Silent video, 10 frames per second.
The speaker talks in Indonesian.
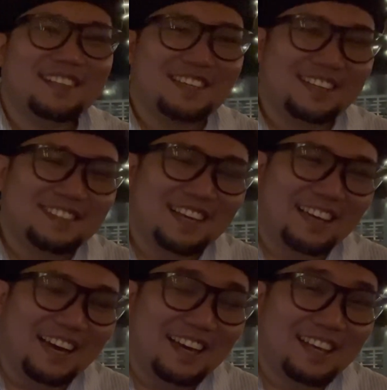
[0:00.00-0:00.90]
jadi
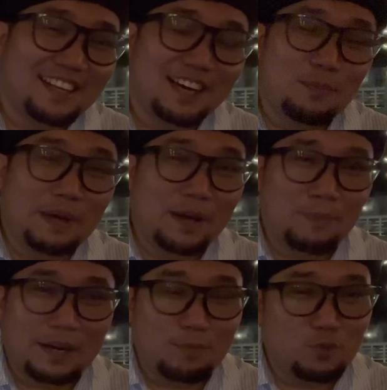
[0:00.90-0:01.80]
saya akhirnya
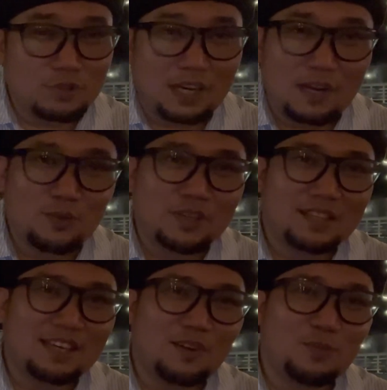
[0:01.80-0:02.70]
kemana-mana pun selalu
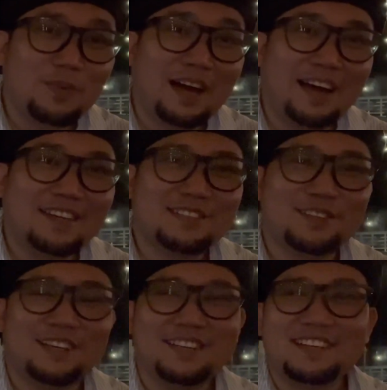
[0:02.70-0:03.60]
ingat sarung BHS,
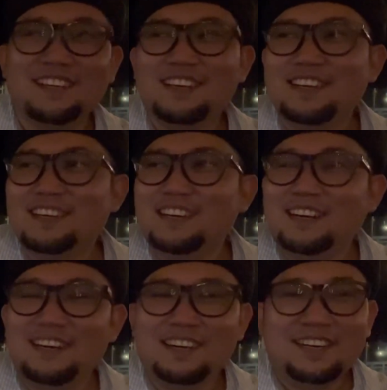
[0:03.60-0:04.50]
tuh kan
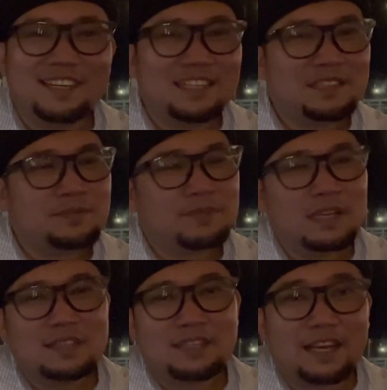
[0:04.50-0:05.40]
uh,
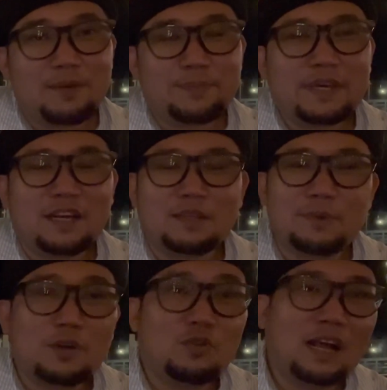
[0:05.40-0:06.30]
saya kepikiran
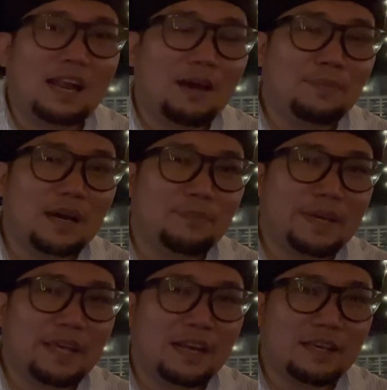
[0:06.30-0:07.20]
sebenarnya udah lama
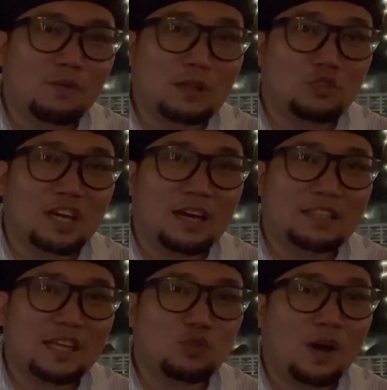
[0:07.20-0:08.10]
kepikirannya waktu
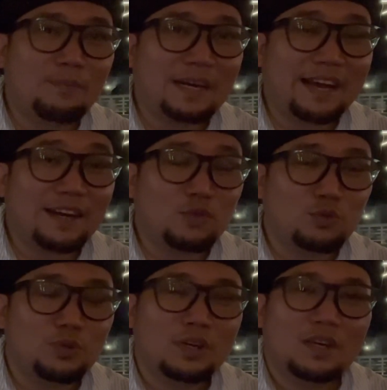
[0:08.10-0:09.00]
satu abad
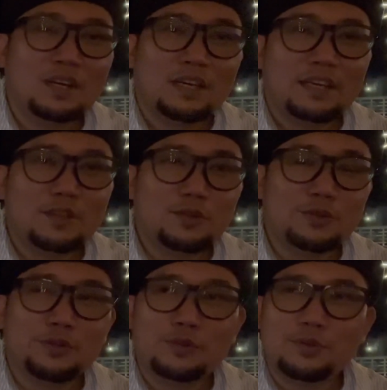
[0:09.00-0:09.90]
NU itu
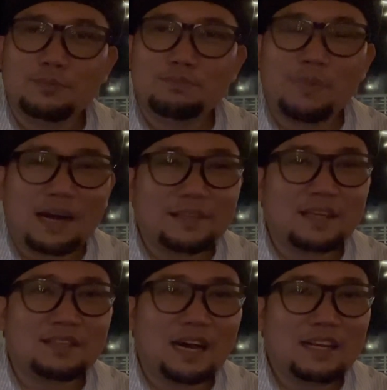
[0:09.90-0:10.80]

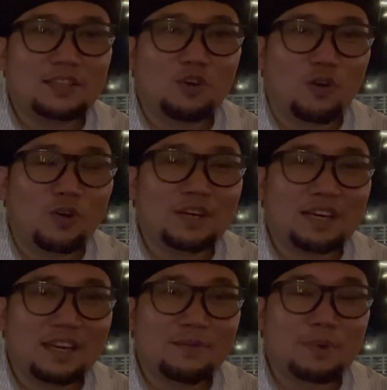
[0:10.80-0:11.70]
banyak sekali tokoh
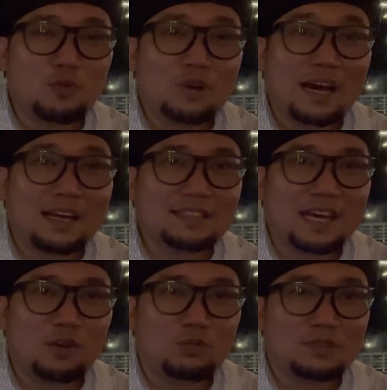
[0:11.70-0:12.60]
negeri menggunakan
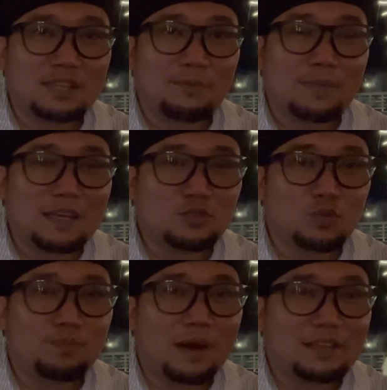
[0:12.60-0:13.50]
sarung
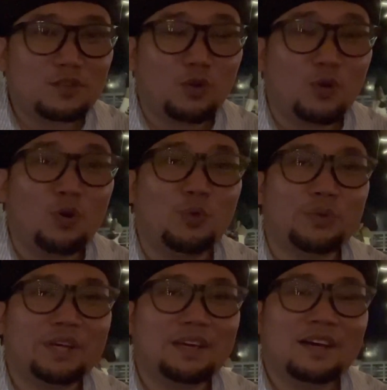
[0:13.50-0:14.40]
termasuk Pak
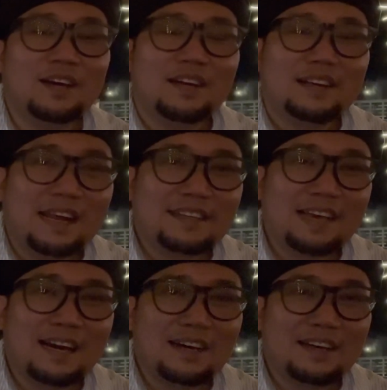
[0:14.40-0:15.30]
Jokowi dan yang